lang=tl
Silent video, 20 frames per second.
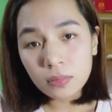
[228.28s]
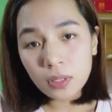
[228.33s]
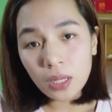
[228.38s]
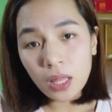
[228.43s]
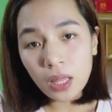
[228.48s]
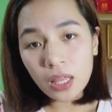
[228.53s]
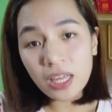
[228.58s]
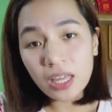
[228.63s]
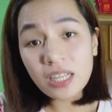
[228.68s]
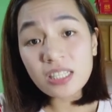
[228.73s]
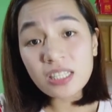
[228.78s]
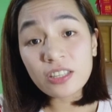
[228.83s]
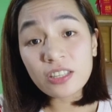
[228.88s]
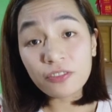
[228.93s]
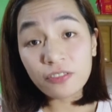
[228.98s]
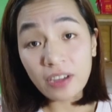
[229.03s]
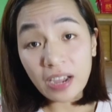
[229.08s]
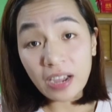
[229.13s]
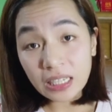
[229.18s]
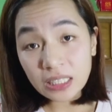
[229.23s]
thus the
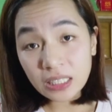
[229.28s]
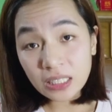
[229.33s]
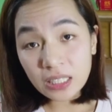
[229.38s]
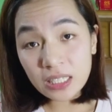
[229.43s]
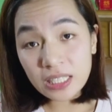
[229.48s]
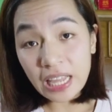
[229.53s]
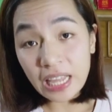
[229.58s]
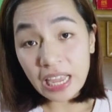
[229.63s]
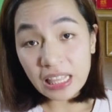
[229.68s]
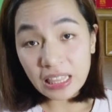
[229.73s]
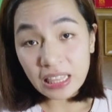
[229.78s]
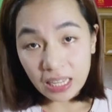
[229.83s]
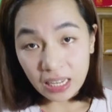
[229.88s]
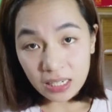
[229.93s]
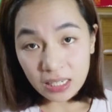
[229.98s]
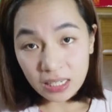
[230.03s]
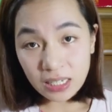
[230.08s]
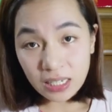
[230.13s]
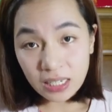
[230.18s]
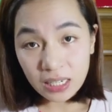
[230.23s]
facts
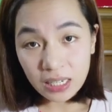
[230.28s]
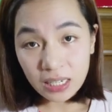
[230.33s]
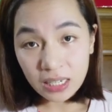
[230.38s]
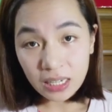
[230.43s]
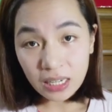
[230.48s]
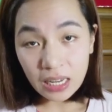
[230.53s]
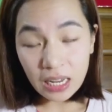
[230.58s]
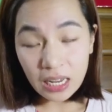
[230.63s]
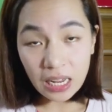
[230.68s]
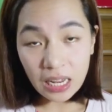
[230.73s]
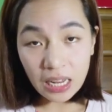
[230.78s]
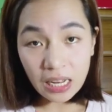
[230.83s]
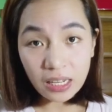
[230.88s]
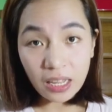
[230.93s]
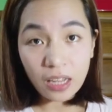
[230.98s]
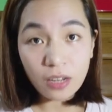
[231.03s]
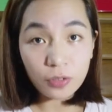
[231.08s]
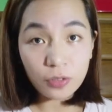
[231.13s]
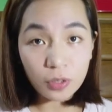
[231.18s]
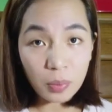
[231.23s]
stated in the
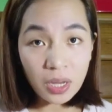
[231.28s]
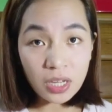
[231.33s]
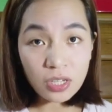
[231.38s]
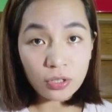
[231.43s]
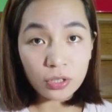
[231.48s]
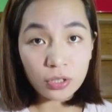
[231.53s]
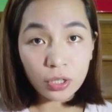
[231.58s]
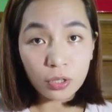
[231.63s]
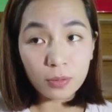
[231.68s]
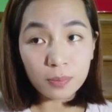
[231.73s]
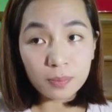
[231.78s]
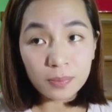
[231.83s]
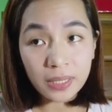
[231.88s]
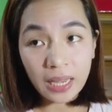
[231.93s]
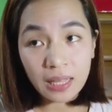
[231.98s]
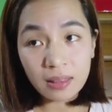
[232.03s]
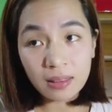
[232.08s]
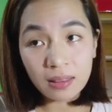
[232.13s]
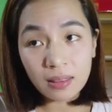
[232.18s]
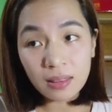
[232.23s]
information or
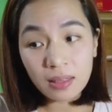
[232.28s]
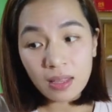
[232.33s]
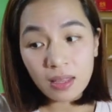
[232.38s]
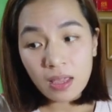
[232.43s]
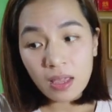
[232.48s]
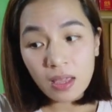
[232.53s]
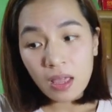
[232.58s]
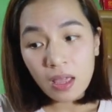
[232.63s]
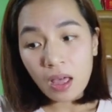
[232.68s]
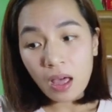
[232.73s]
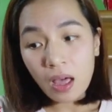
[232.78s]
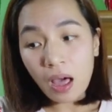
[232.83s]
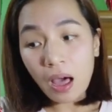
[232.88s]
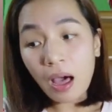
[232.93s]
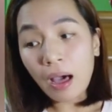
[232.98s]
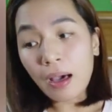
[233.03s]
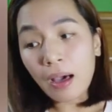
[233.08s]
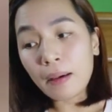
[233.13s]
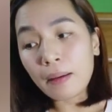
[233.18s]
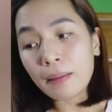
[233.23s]
complaint
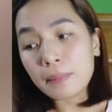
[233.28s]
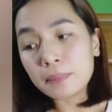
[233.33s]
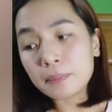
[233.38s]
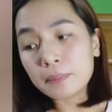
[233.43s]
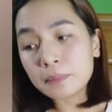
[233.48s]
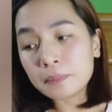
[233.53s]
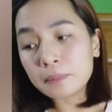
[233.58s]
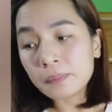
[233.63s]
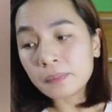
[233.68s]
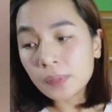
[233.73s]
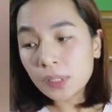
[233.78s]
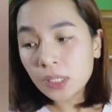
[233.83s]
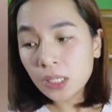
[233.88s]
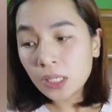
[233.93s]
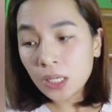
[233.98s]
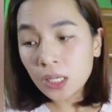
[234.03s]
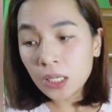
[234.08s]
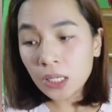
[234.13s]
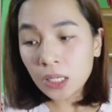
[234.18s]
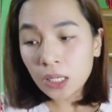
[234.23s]
um,
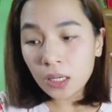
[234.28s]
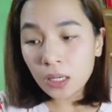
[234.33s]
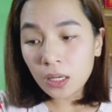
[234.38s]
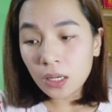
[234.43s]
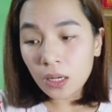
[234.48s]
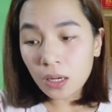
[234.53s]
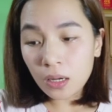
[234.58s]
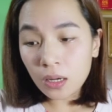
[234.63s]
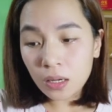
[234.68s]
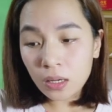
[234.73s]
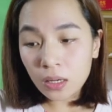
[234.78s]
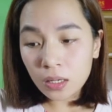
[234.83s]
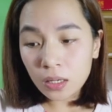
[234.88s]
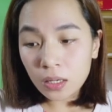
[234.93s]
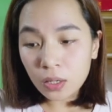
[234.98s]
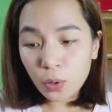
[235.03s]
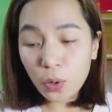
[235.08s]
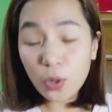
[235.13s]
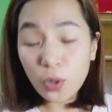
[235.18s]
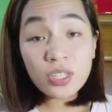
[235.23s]

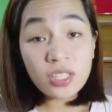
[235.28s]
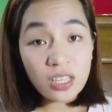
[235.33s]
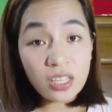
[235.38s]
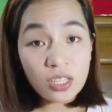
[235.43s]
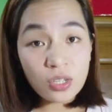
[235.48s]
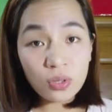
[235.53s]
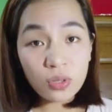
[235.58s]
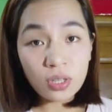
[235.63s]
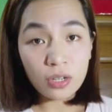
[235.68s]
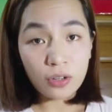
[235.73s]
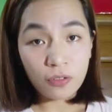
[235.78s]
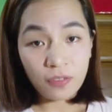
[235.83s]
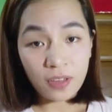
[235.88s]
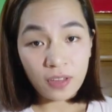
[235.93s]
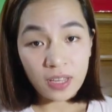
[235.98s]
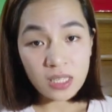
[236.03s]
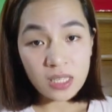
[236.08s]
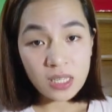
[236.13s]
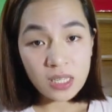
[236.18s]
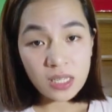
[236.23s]
uh, constitute an
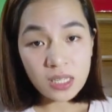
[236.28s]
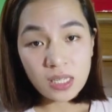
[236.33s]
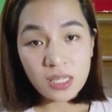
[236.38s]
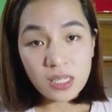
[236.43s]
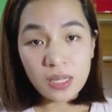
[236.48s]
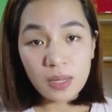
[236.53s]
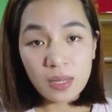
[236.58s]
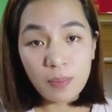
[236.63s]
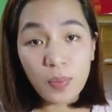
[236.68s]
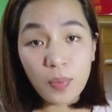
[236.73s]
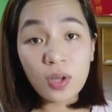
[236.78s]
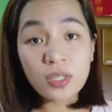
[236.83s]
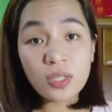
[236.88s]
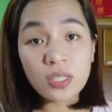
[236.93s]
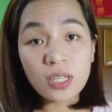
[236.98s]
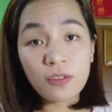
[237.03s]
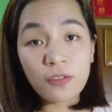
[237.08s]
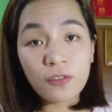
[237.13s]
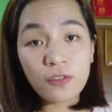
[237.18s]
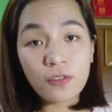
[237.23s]
offense. Because
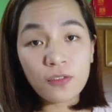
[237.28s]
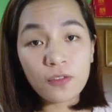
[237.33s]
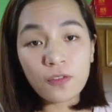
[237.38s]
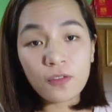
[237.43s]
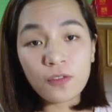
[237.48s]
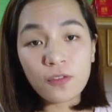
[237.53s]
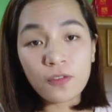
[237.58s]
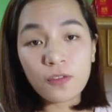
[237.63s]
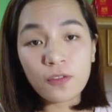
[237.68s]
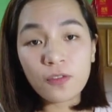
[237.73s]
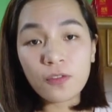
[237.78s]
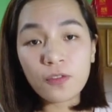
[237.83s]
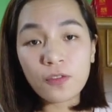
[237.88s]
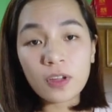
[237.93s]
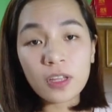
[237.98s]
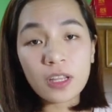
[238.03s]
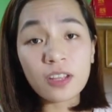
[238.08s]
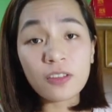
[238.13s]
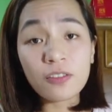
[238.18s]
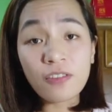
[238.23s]
if
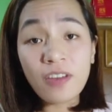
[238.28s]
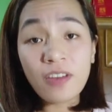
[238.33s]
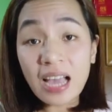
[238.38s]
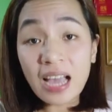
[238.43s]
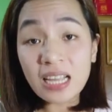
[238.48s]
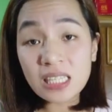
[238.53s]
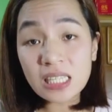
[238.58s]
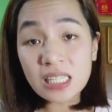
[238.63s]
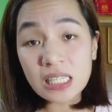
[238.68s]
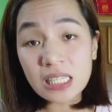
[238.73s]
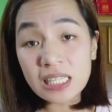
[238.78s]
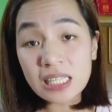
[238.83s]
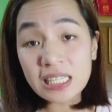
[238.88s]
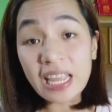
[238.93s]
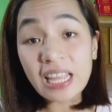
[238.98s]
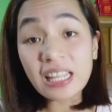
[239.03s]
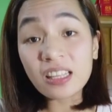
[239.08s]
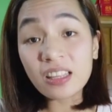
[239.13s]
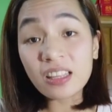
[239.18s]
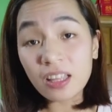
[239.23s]
the facts
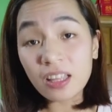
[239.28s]
stated